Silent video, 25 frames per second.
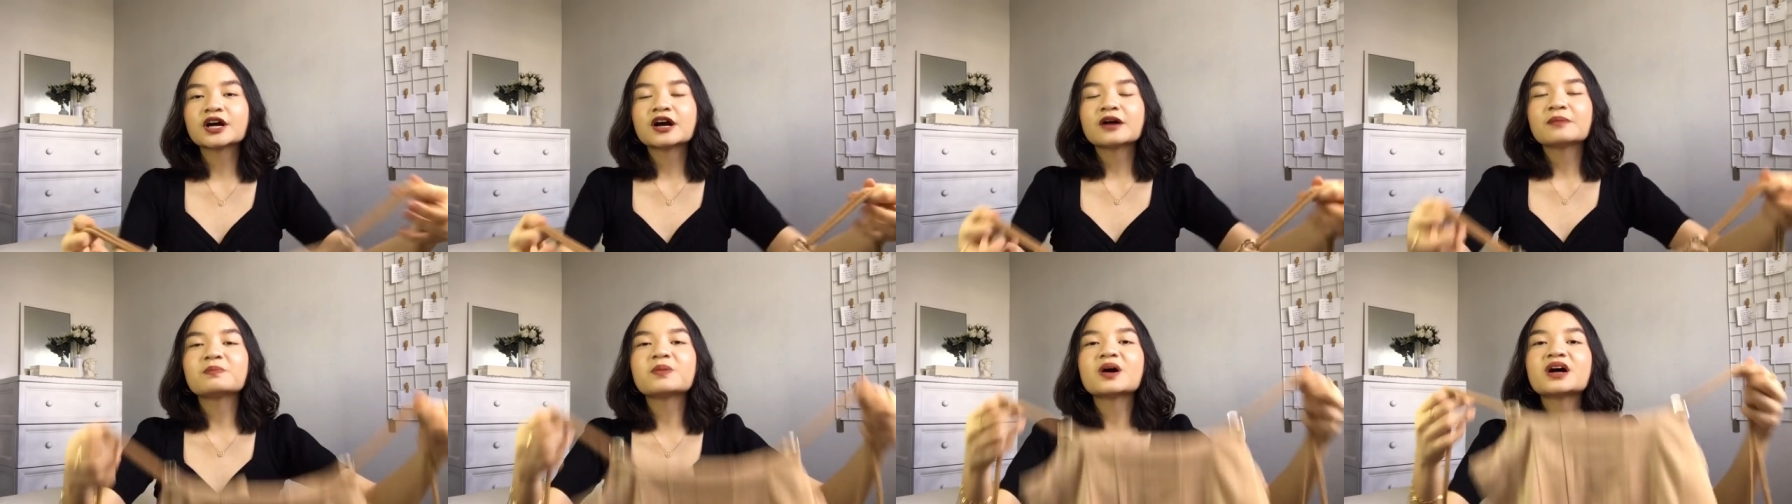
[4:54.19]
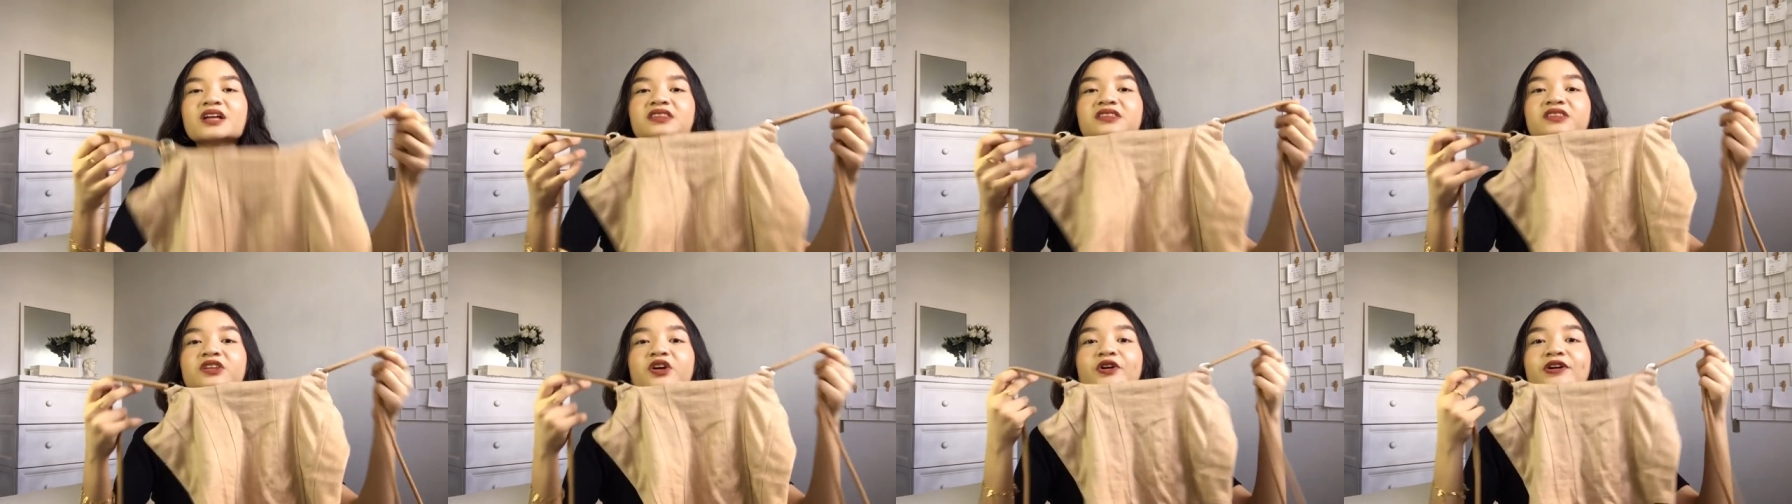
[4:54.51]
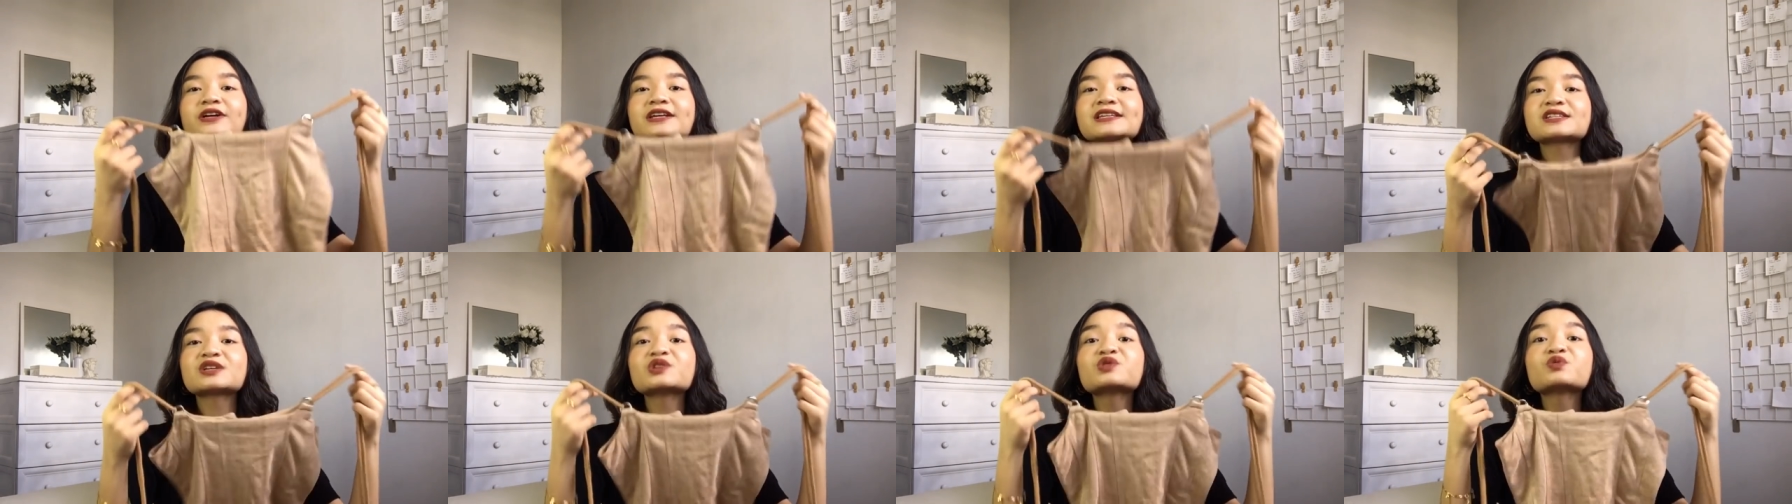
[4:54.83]
But the
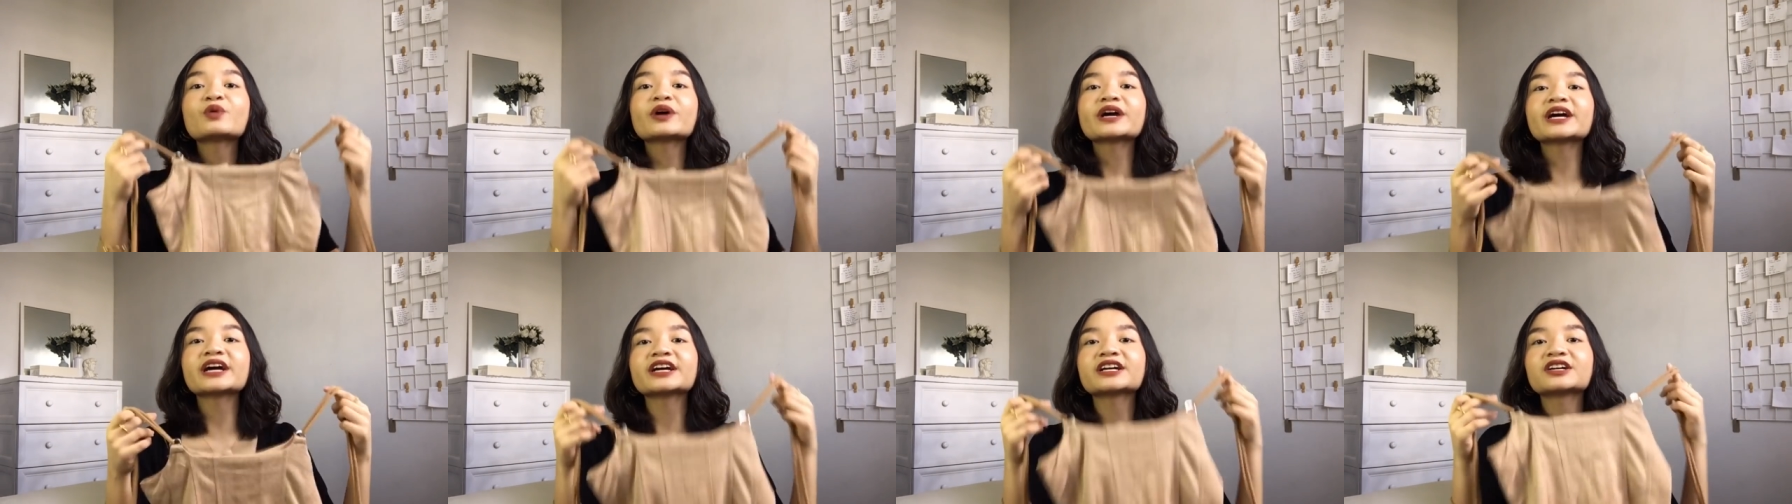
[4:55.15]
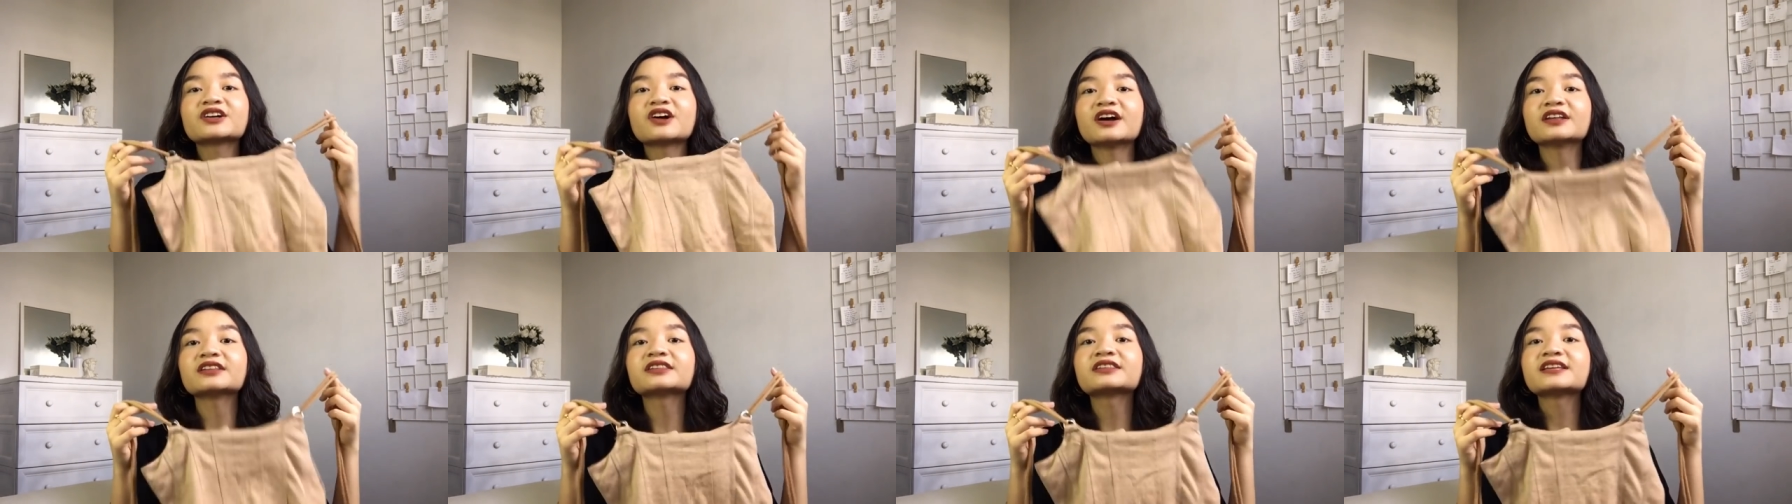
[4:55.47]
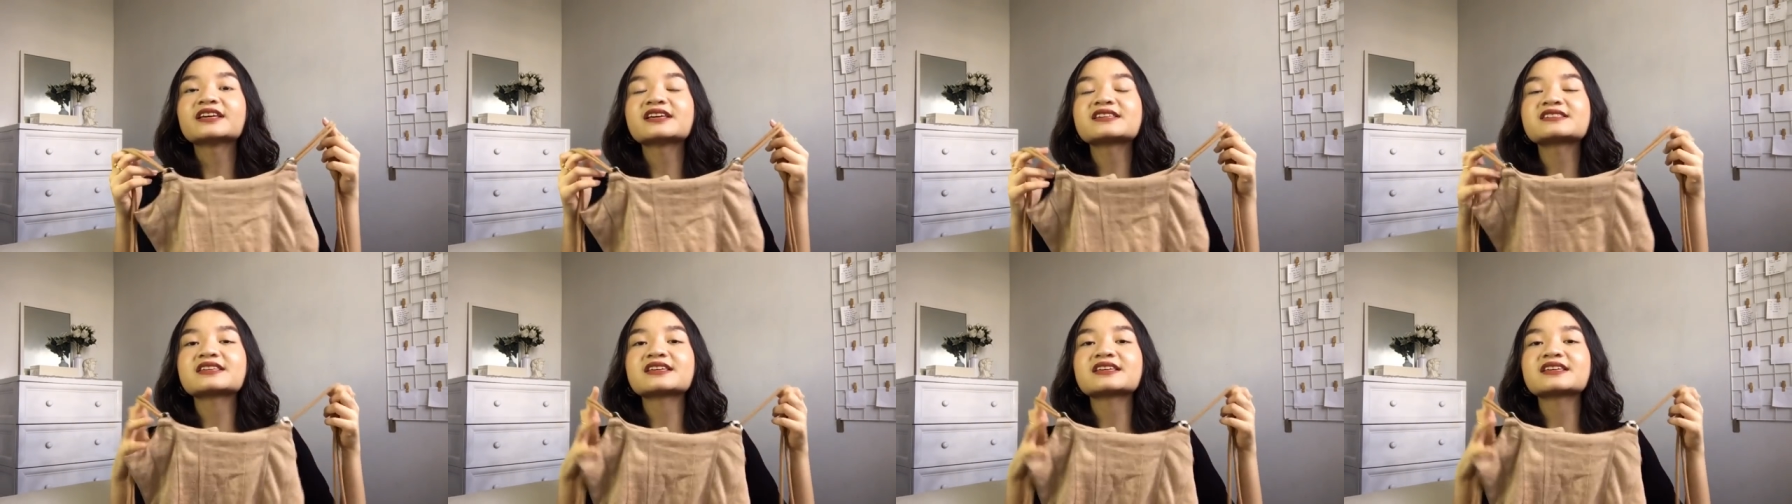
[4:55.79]
reason why I got this